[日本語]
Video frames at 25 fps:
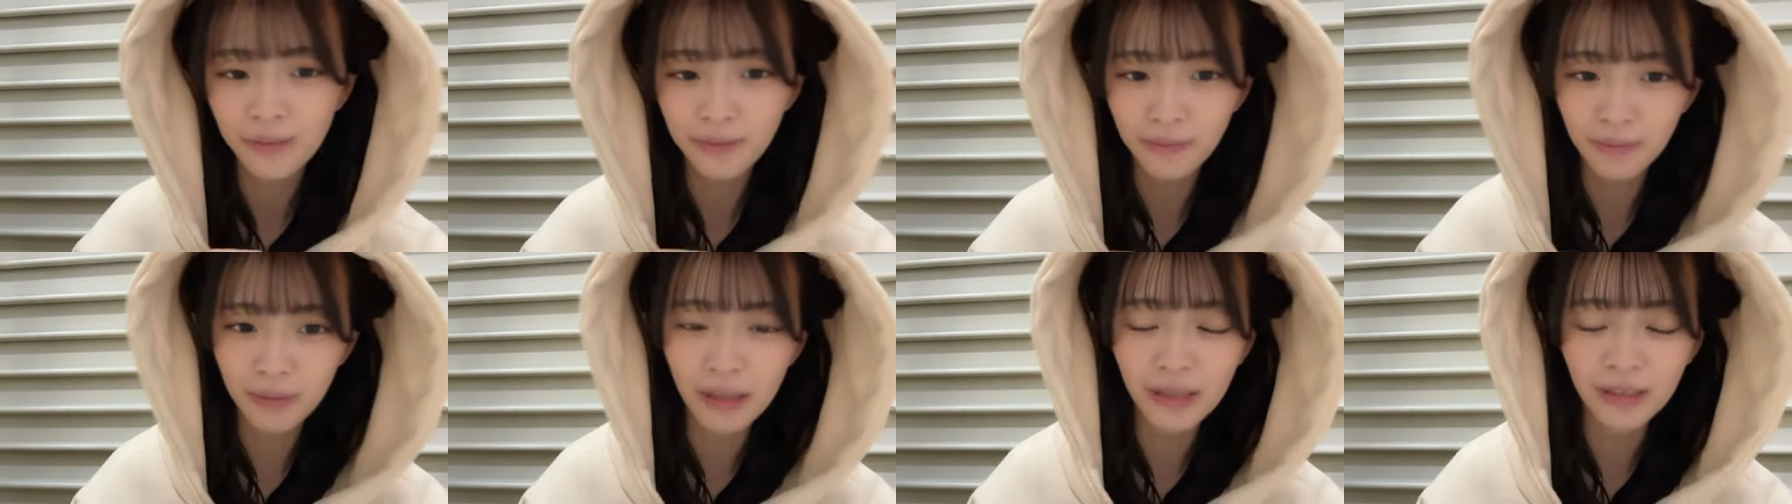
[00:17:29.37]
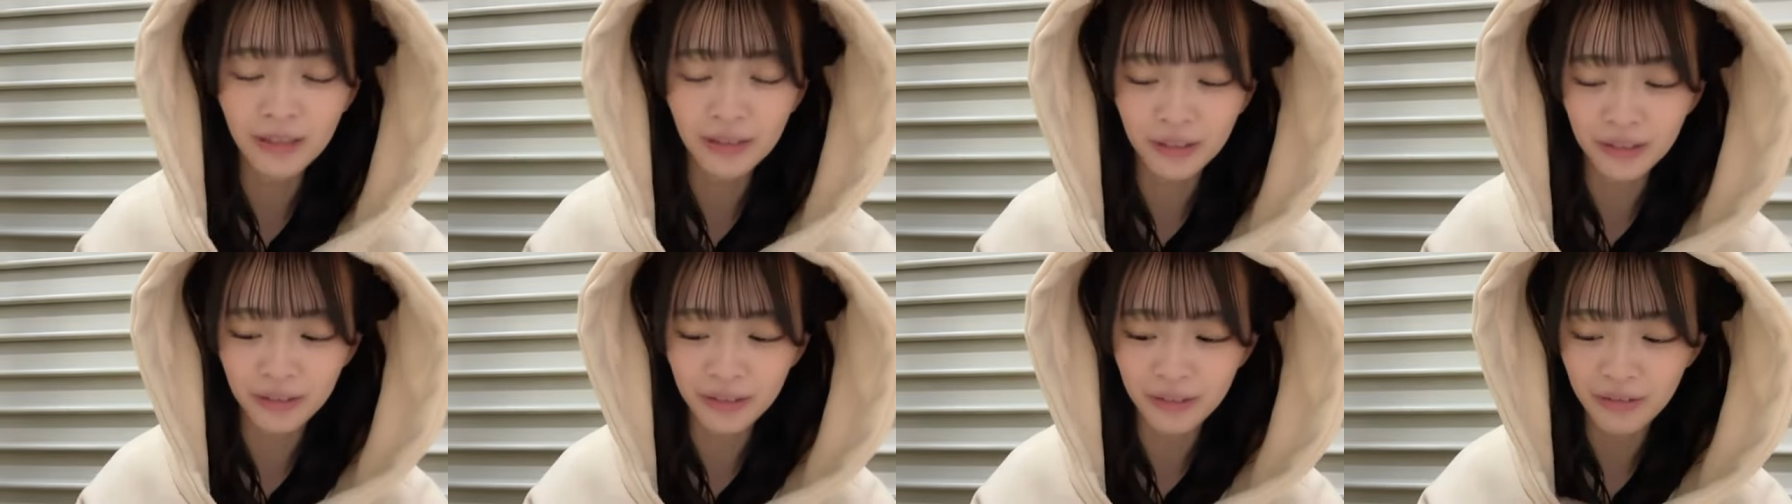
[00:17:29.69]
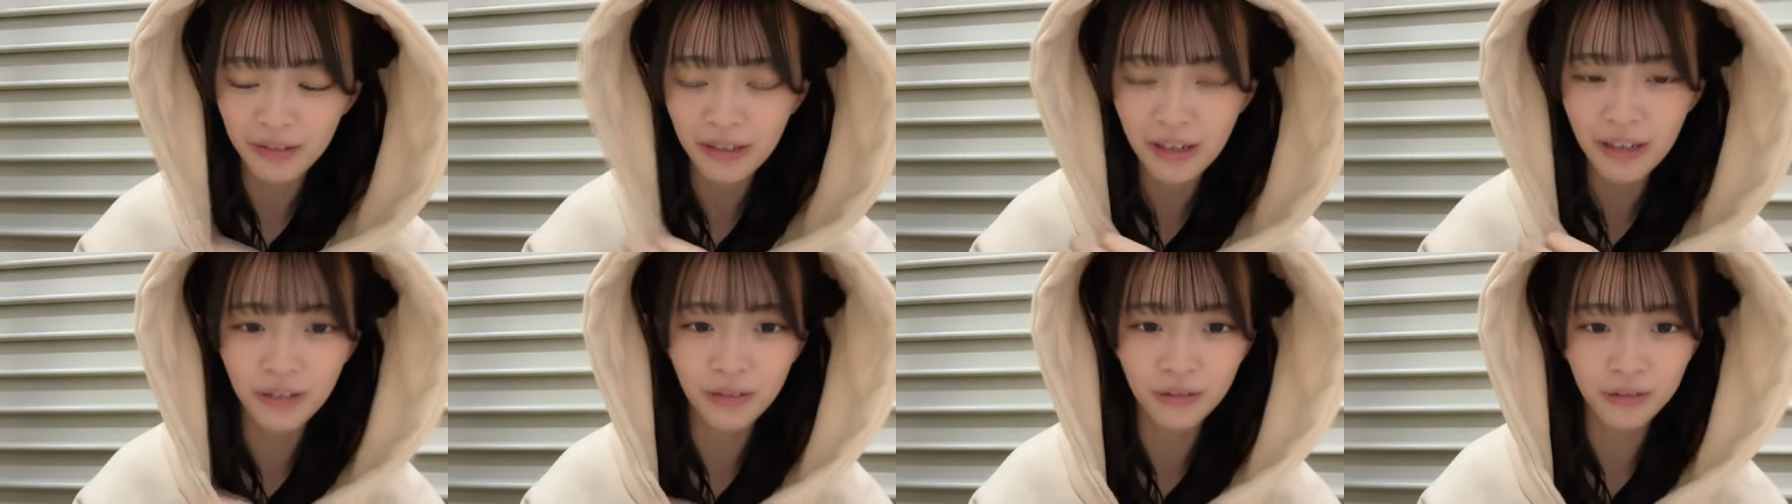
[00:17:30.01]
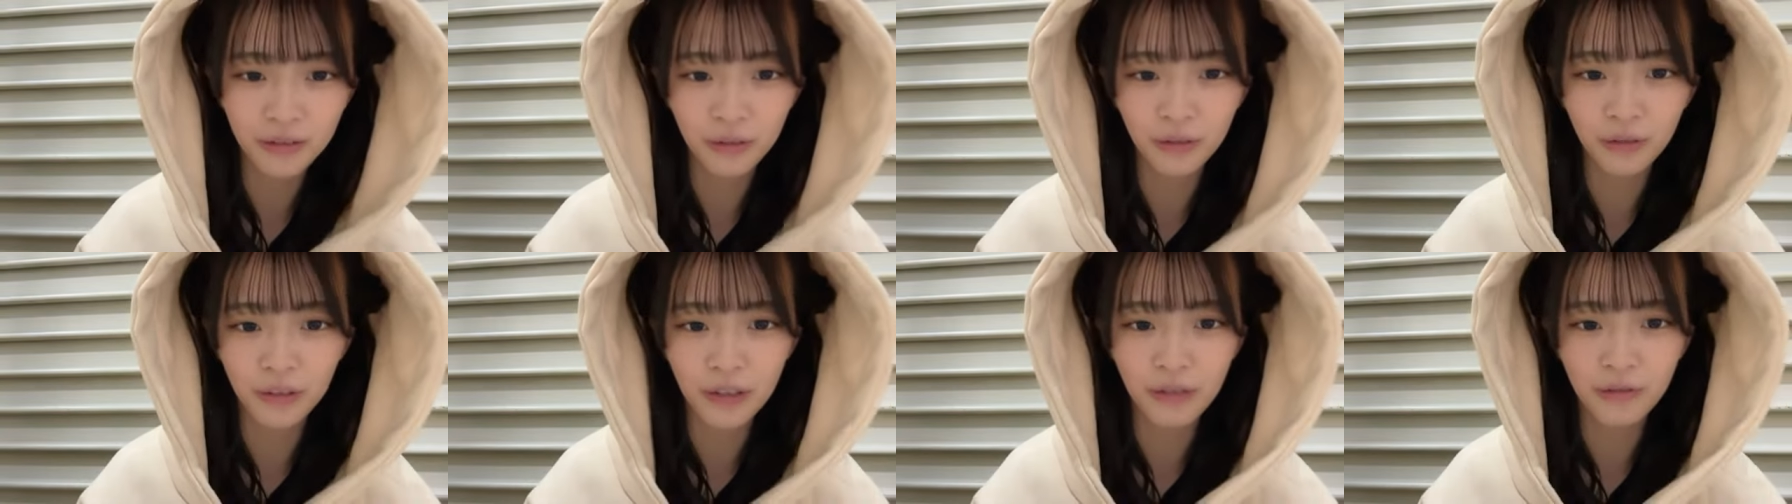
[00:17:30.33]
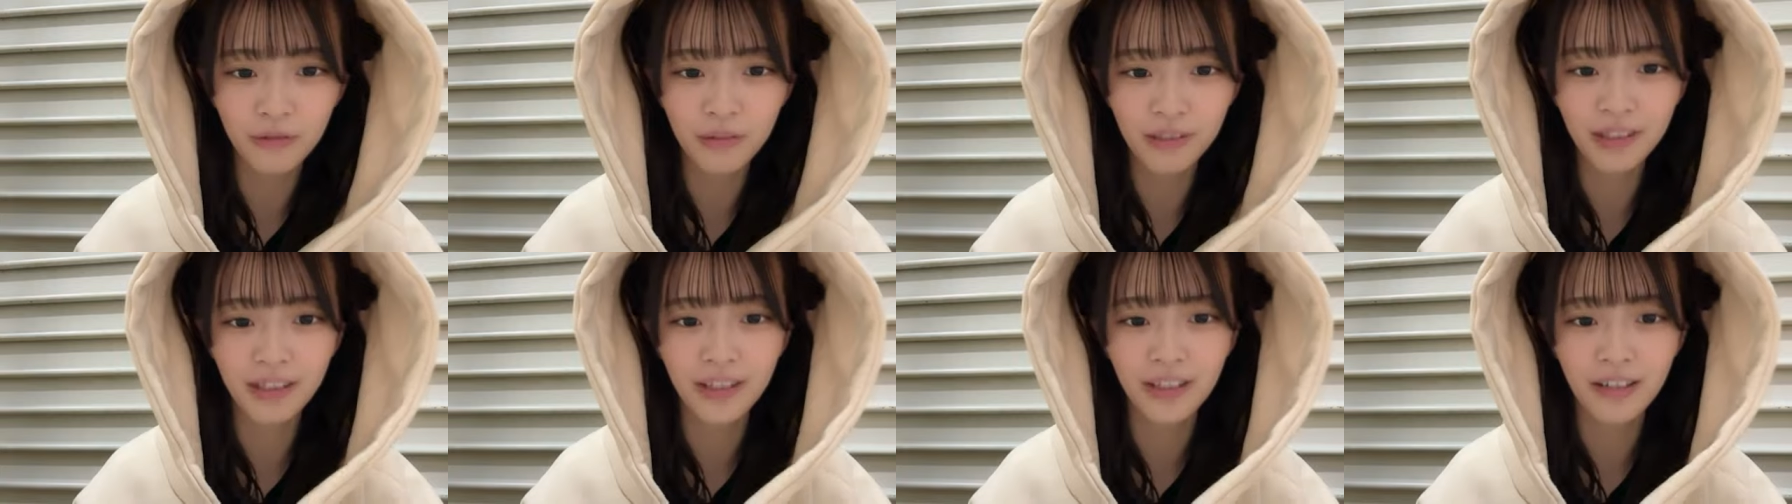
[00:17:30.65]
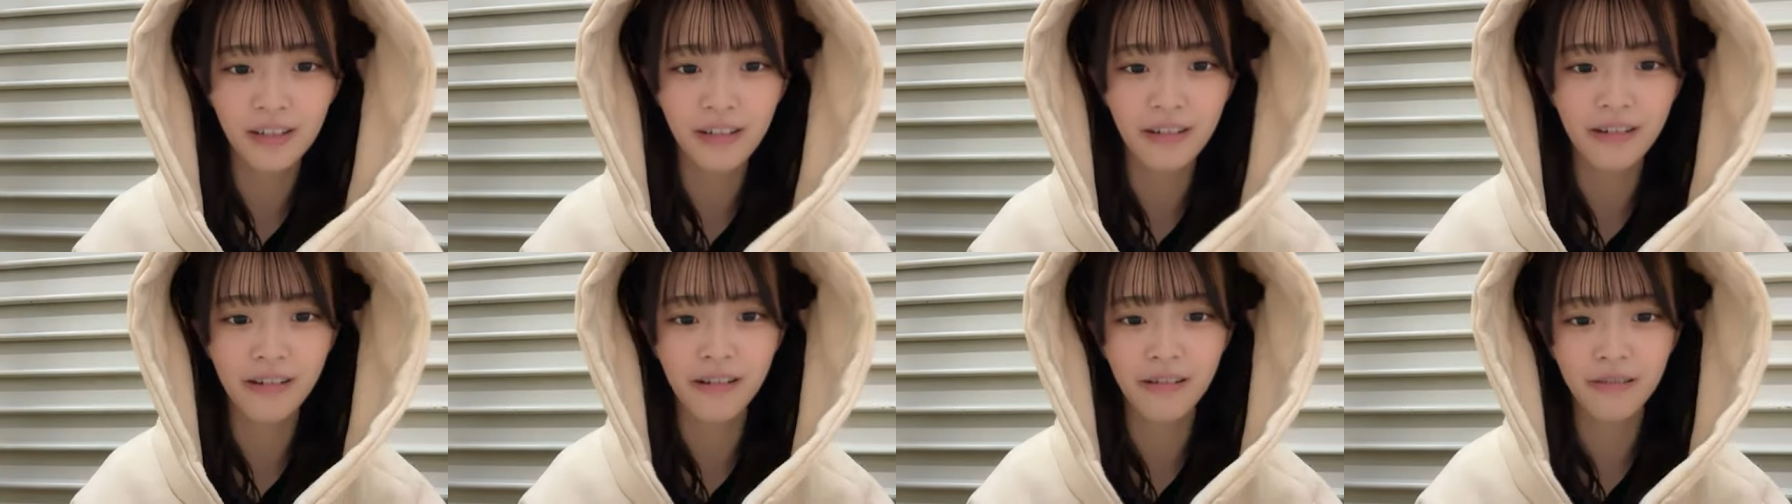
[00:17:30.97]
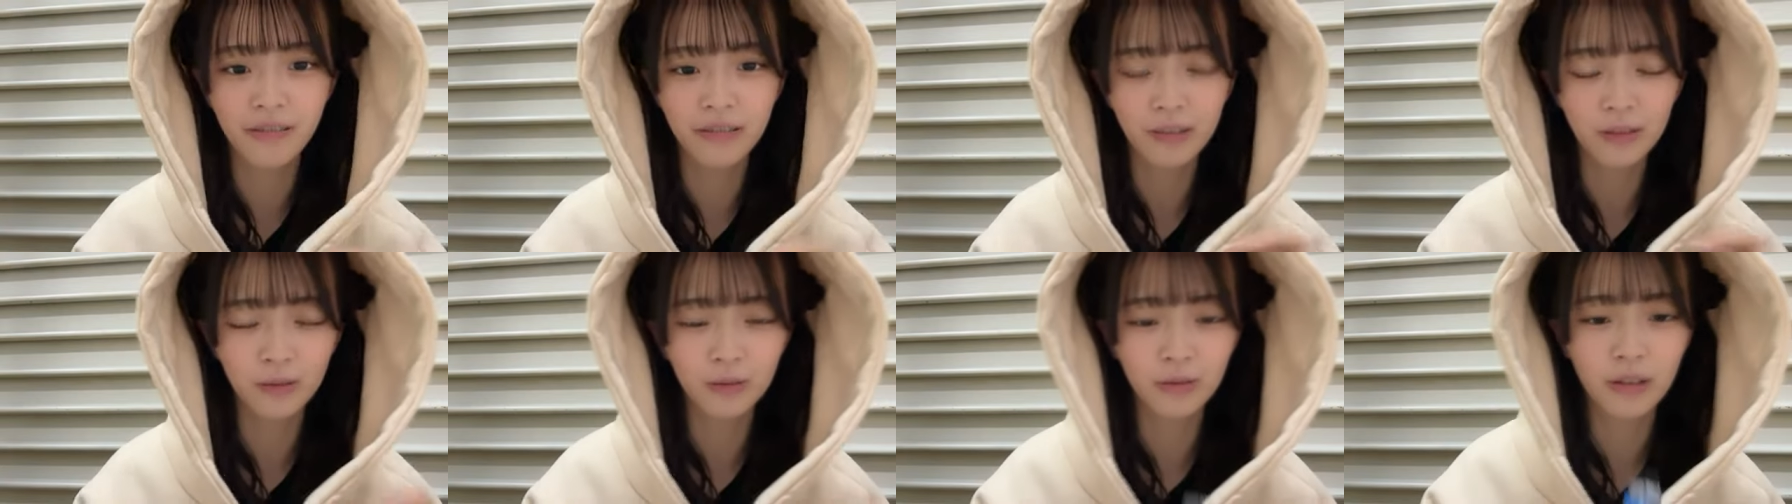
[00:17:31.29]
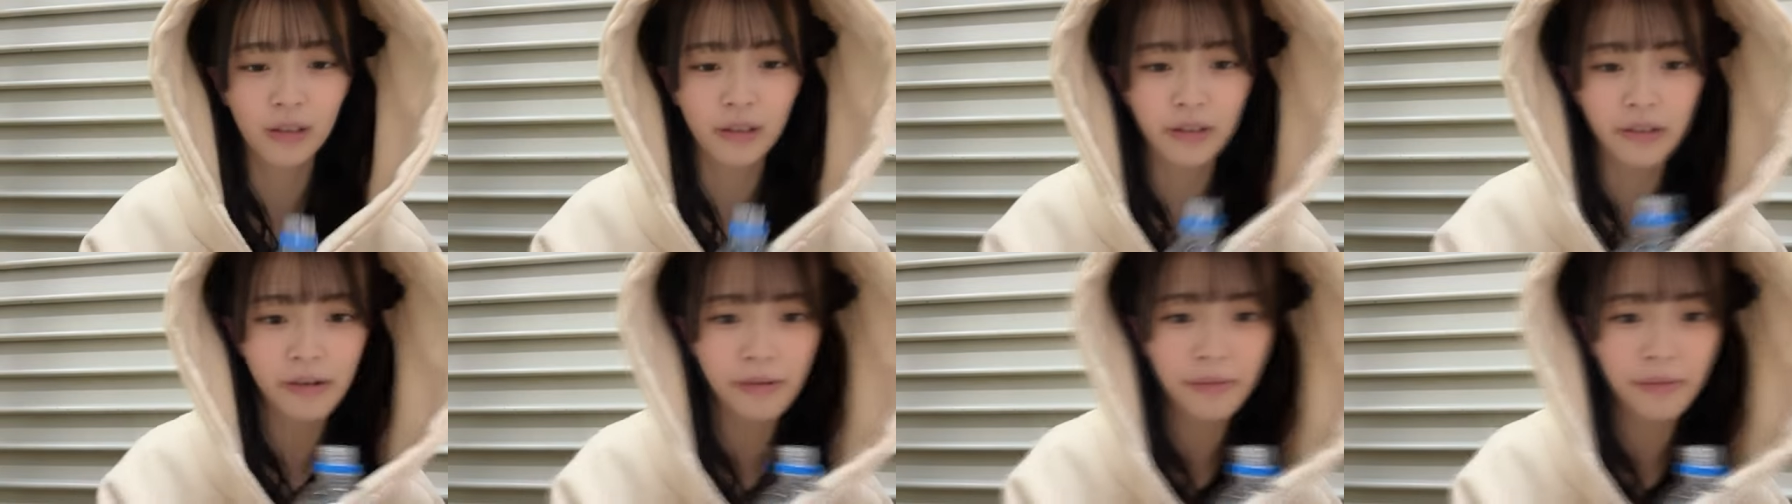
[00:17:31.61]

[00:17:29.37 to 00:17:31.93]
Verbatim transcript: まあそれは公演終わってから話そうかな